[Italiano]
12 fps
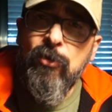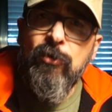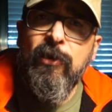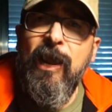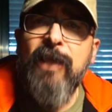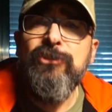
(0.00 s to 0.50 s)

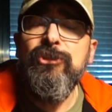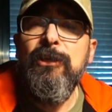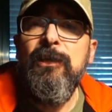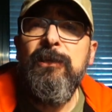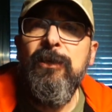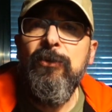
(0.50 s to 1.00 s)

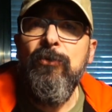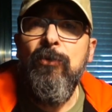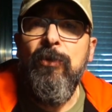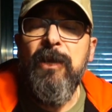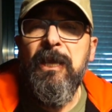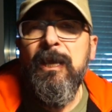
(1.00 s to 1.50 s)
correggere gli
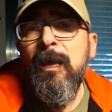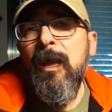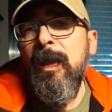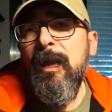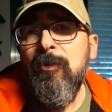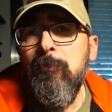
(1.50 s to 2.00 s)
errori
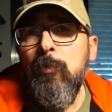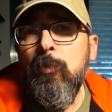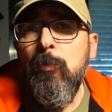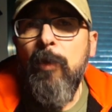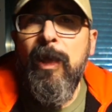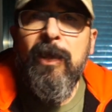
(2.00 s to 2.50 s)
e
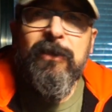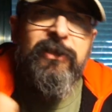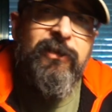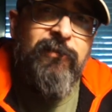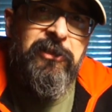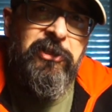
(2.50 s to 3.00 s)
comunque
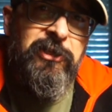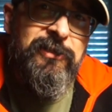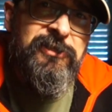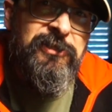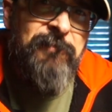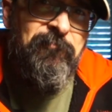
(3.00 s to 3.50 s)

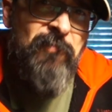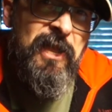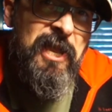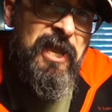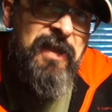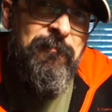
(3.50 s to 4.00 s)
divertirsi.
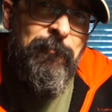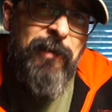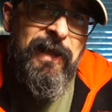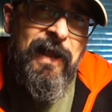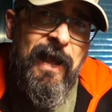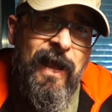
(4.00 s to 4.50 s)

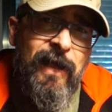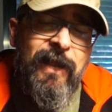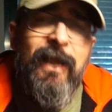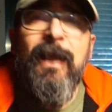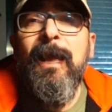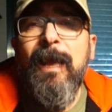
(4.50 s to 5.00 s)

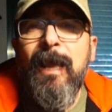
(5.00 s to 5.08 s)
Imparare